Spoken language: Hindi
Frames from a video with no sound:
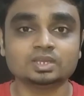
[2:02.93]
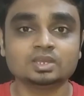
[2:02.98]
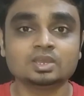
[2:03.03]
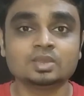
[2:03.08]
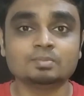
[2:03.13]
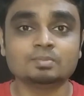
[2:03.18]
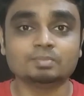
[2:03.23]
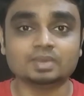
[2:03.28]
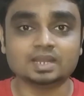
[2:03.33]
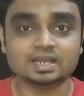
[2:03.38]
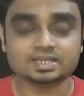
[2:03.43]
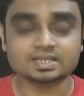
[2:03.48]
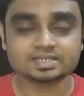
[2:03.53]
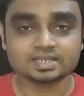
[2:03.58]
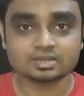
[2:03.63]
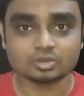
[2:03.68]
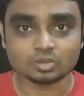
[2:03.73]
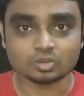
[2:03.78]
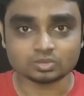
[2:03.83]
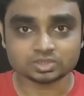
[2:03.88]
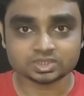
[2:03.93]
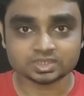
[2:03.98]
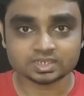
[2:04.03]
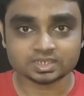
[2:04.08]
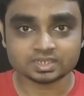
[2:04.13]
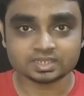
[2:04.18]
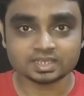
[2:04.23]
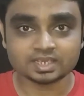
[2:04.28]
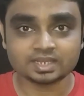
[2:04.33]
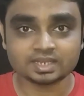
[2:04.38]
पहले से लॉन्च कर
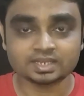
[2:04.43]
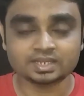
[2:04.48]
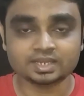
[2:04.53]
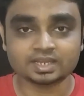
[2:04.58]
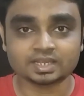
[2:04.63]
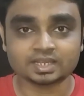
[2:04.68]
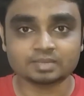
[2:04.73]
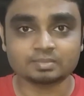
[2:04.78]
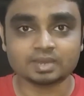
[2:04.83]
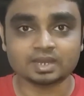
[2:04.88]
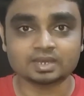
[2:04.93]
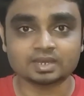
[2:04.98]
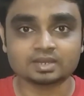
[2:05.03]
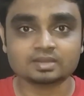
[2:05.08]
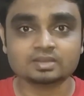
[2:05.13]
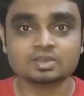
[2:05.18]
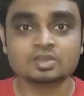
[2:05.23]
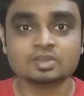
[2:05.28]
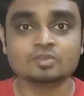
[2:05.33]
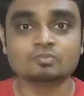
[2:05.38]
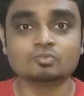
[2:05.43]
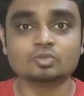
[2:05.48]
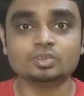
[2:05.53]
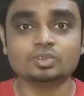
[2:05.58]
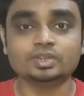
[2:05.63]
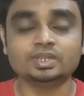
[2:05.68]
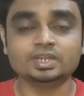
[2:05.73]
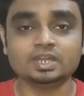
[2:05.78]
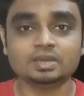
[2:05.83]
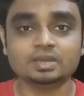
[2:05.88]
दिया है इंडिया के बाहर वो
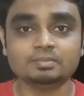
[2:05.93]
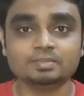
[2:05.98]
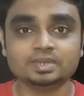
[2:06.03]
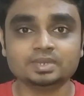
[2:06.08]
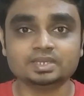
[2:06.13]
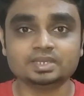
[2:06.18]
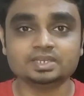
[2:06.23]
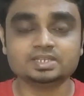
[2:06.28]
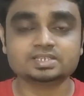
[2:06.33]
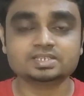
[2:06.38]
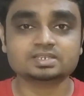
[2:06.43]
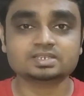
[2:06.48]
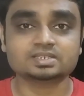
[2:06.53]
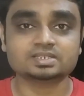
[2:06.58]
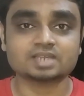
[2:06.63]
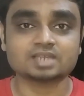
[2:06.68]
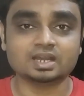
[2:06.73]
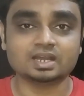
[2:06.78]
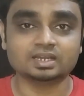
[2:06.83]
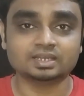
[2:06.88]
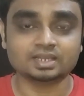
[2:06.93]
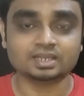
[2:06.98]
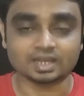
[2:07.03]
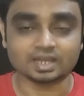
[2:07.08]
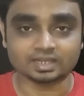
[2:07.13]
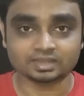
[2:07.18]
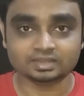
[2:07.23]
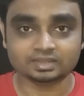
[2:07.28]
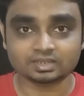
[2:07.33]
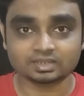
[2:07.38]
इंडिया में इस साल के
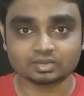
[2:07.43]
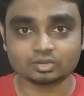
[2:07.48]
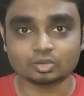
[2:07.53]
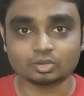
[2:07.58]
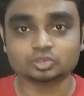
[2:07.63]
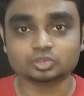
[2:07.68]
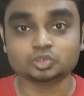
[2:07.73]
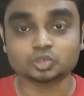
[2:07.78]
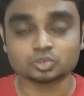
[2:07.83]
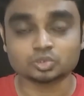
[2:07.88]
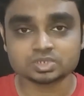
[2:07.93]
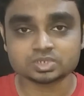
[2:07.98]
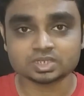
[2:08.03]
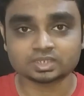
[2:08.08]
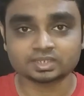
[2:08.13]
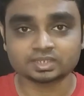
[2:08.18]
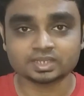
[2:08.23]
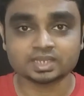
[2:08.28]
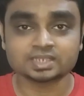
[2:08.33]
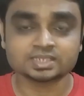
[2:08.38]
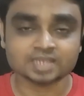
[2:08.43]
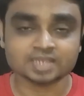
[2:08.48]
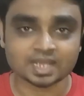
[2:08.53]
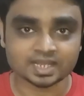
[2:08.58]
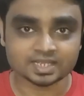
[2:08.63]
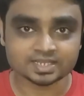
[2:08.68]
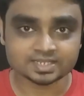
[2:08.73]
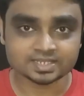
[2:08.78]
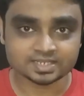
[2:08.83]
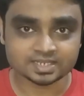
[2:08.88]
अंत तक लॉन्च हो सकती है
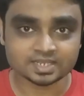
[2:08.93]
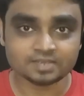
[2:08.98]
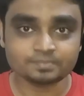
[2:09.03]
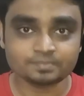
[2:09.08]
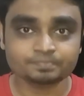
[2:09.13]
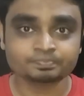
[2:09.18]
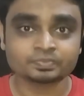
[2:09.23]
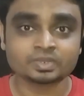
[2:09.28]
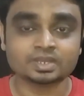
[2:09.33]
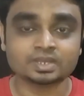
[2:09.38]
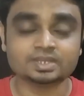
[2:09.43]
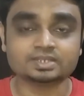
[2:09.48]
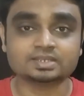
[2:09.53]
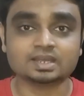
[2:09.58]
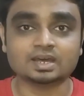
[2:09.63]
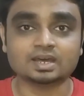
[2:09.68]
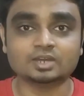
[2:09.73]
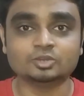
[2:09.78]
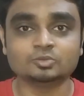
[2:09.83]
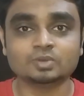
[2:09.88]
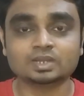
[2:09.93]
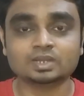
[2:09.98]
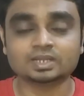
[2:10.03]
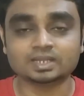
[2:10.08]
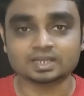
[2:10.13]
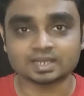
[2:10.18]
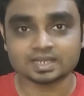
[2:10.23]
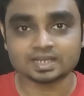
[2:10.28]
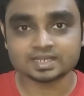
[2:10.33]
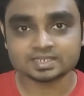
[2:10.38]
शायद से ऐसा अनुमान
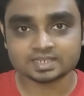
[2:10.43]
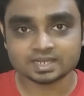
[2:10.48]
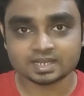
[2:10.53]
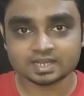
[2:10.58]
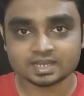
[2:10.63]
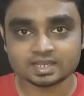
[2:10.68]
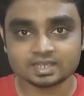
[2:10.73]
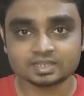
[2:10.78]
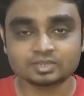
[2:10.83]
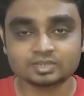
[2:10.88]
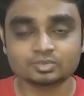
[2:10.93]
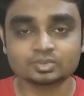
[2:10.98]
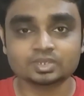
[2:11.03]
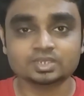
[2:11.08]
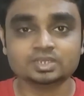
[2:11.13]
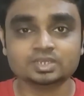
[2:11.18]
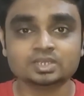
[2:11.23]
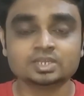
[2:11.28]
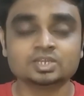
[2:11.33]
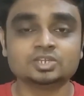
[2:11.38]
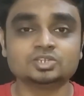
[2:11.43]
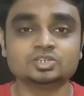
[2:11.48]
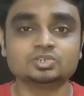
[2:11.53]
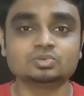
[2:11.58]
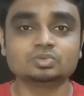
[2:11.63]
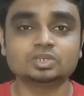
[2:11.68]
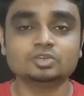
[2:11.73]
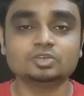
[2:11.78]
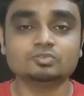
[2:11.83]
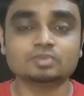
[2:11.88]
लगाया जा रहा है क्योंकि जो
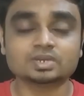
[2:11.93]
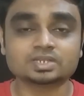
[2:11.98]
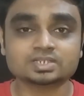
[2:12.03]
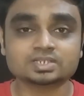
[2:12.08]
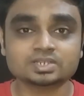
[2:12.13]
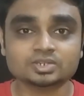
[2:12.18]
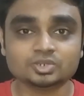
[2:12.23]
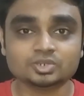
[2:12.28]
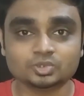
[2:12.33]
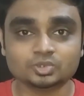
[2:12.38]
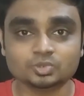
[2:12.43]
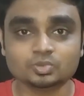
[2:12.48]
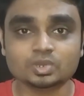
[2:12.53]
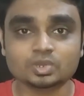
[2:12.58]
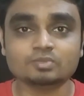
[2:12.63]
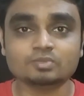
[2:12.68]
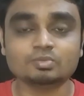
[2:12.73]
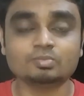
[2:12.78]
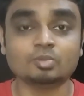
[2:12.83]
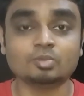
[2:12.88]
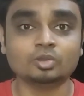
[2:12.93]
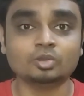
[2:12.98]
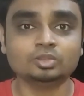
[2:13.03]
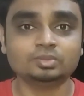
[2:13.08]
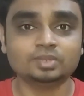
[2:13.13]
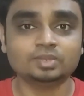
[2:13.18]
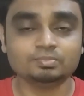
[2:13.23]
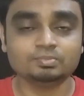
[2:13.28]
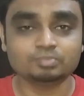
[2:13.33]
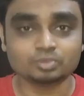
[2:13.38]
उनकी वर्जन टू है वो बहुत
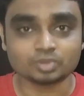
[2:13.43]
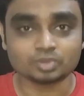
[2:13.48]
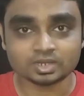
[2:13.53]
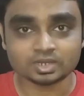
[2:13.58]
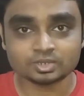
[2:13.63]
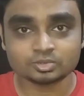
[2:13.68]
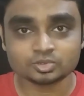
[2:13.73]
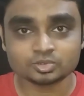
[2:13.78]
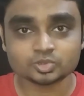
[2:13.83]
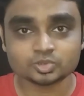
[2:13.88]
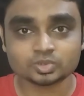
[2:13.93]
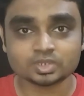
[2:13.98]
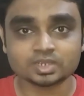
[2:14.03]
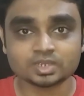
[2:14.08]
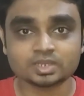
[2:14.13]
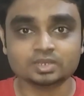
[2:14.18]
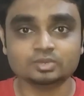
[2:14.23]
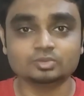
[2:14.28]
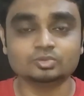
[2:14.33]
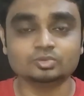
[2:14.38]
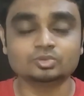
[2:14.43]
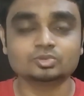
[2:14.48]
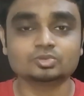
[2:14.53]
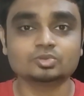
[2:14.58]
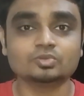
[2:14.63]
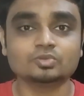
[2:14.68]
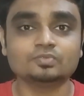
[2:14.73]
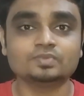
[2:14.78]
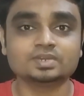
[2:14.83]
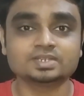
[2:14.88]
ही पुरानी हो चुकी है
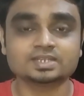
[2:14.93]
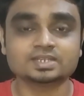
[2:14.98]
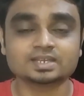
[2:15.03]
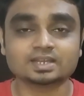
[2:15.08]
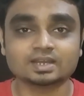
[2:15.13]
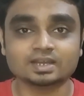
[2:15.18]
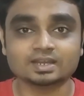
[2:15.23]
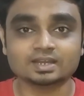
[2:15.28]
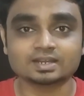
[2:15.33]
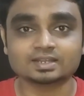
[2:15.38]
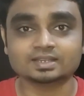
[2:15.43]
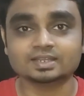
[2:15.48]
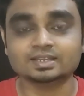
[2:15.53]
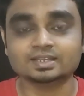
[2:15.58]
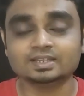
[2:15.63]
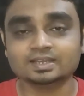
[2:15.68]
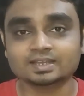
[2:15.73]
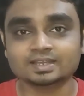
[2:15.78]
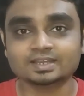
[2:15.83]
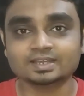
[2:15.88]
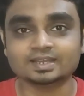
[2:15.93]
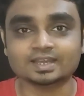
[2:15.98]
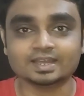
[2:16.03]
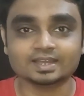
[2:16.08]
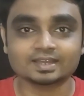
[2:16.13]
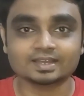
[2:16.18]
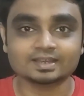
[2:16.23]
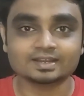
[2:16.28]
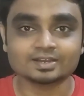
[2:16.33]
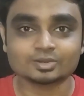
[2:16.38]
उनको फिर से कलर दे दे के नया
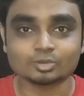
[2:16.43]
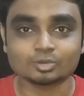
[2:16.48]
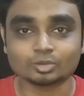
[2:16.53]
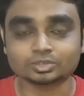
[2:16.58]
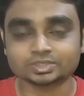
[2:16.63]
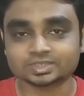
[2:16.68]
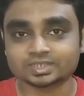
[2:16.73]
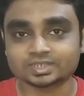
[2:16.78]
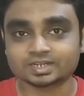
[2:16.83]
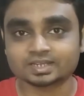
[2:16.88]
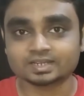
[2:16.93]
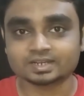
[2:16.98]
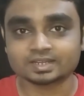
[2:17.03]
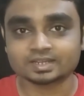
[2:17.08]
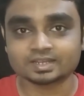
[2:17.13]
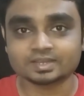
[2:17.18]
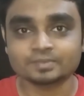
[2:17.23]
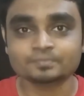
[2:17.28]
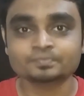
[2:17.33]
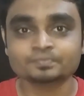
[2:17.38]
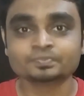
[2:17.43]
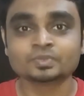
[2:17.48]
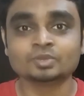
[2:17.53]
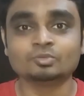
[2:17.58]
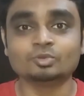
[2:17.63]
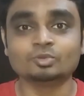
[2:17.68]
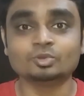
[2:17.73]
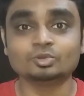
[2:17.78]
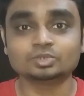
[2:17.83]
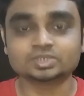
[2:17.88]
कलर लॉन्च कर करके
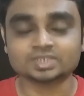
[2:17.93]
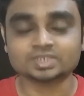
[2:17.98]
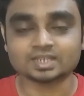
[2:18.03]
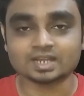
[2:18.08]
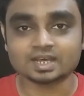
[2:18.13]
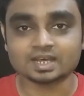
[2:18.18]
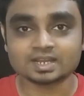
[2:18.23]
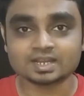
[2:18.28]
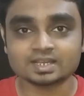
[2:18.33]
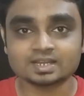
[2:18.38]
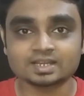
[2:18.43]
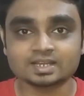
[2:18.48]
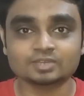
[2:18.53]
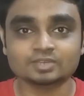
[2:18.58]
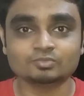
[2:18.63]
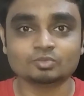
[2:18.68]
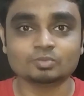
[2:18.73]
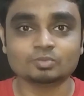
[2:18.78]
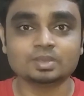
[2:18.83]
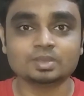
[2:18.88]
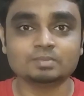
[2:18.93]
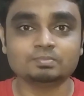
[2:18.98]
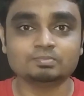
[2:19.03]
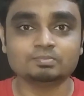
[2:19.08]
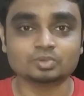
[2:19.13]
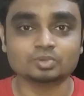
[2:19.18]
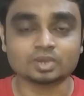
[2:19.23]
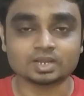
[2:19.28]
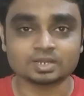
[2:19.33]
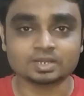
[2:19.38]
वो लोग चला रहे हैं लेकिन वो भी अब
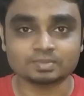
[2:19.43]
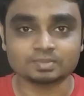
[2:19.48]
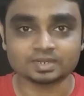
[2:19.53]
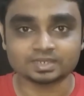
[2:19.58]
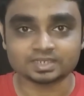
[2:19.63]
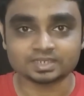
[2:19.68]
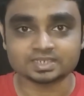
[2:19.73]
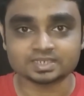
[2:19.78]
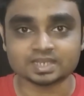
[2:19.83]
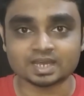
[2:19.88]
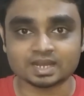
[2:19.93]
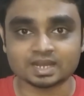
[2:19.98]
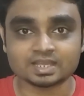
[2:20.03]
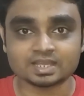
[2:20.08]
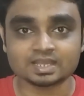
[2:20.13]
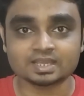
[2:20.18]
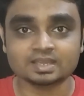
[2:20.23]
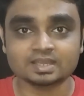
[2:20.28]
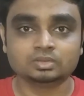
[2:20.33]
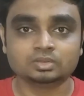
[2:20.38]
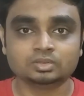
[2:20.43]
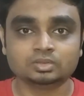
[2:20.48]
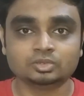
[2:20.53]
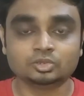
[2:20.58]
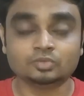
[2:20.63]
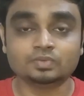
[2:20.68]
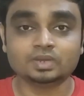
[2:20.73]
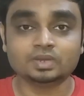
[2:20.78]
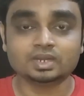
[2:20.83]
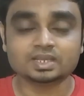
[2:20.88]
पुरानी पड़ती जा रही है तो
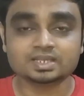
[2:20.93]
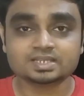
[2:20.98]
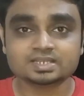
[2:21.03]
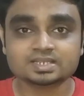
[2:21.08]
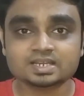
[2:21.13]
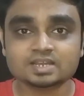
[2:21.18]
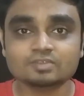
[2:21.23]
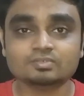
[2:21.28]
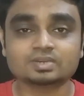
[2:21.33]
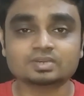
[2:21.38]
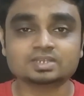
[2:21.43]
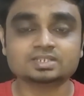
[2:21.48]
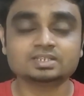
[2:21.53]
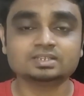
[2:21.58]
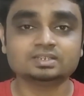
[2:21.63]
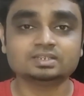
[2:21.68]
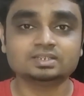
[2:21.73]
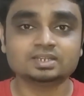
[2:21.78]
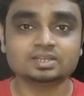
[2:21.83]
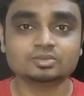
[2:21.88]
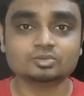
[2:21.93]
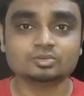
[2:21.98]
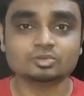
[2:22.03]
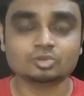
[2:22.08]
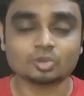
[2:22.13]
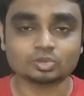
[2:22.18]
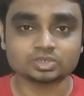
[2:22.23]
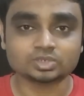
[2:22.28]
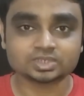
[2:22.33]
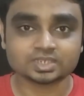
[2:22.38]
फिर इसलिए वर्जन थ्री को
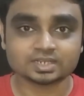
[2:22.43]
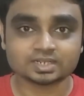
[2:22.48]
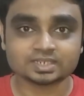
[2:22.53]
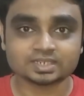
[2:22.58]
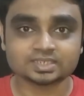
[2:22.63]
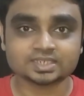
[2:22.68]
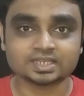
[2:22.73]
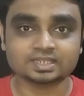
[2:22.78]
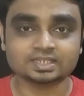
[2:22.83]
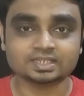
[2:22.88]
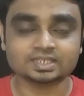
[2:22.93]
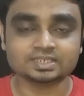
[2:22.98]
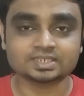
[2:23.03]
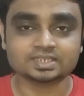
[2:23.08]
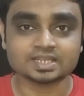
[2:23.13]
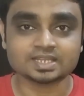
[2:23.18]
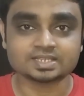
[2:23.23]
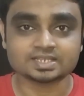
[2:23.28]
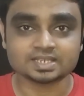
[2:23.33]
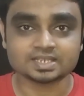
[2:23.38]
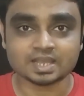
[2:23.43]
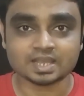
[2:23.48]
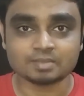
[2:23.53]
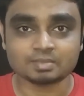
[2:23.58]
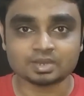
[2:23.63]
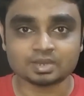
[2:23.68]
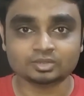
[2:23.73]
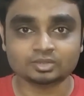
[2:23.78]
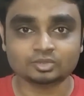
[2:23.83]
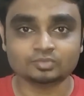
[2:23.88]
लॉन्च करना चाहती है शायद से
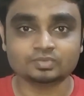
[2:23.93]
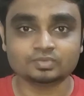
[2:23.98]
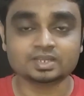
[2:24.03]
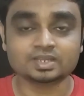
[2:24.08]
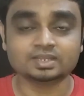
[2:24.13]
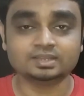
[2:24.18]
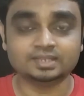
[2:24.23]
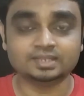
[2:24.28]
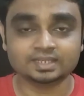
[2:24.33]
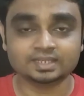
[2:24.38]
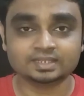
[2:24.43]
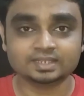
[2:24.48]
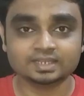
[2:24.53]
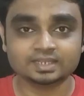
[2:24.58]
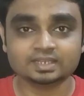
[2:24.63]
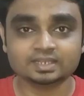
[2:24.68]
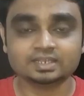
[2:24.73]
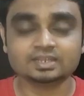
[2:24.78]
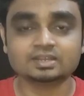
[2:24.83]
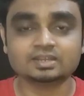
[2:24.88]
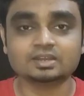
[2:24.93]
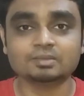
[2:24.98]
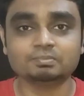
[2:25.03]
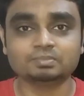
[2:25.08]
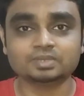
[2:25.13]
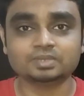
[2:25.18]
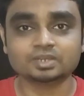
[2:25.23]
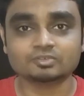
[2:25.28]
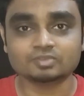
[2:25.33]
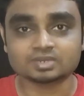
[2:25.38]
यामा तो फिर देखते हैं कि कब
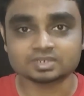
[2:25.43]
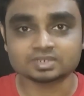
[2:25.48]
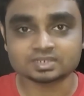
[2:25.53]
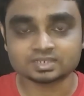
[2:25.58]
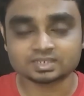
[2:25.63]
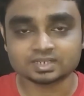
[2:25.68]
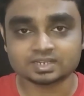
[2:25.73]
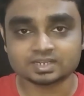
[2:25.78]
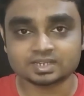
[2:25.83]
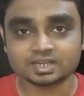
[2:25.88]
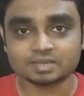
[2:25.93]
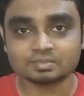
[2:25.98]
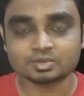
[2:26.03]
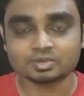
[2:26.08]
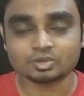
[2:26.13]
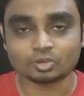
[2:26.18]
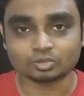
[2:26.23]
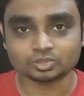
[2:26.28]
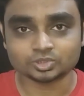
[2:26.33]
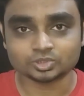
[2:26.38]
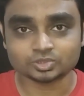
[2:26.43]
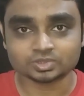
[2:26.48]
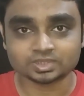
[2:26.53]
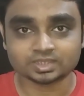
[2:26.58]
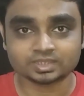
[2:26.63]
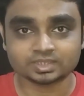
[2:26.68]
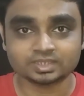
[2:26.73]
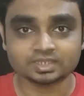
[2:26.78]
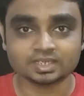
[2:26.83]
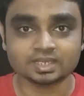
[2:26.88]
तक वर्जन थ्री इंडिया में लॉन्च हो
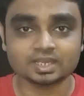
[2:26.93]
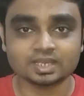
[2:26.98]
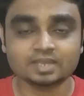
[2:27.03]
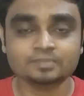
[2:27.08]
सकती है